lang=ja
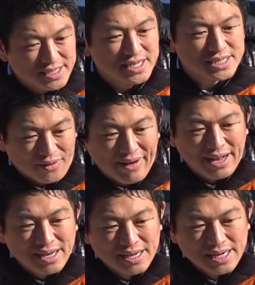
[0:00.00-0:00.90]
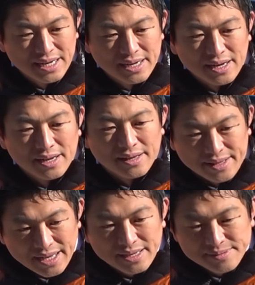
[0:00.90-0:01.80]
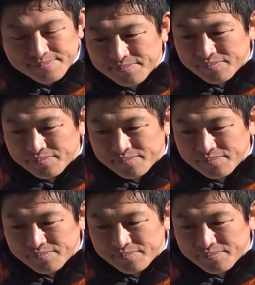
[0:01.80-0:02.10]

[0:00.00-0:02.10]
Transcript: ね、政治家は。ね。